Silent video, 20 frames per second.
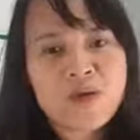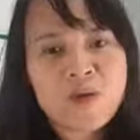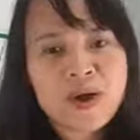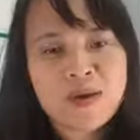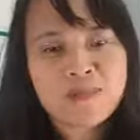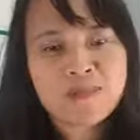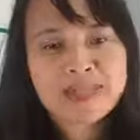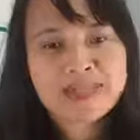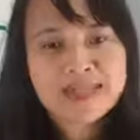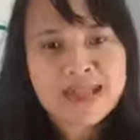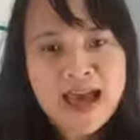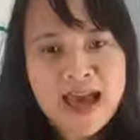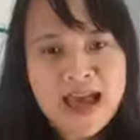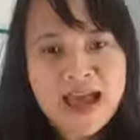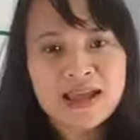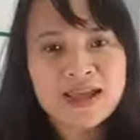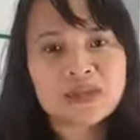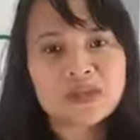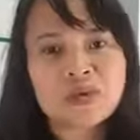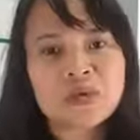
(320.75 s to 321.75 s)

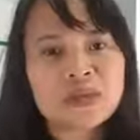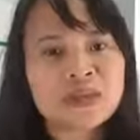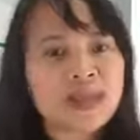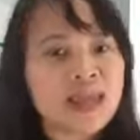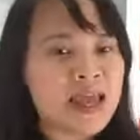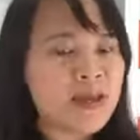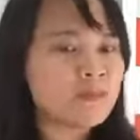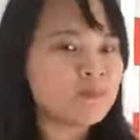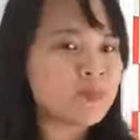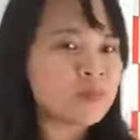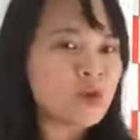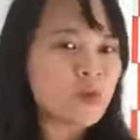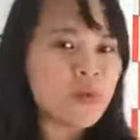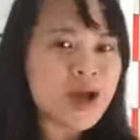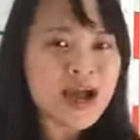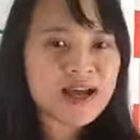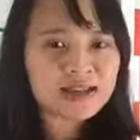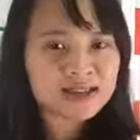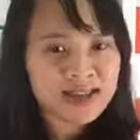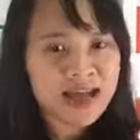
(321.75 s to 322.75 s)
website rồi tem chống
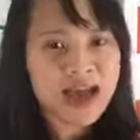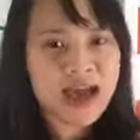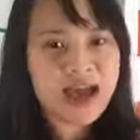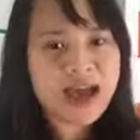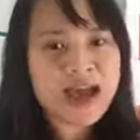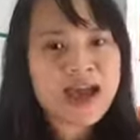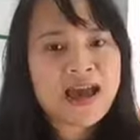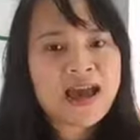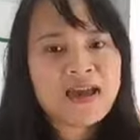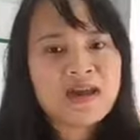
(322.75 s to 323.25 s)
hàng giả,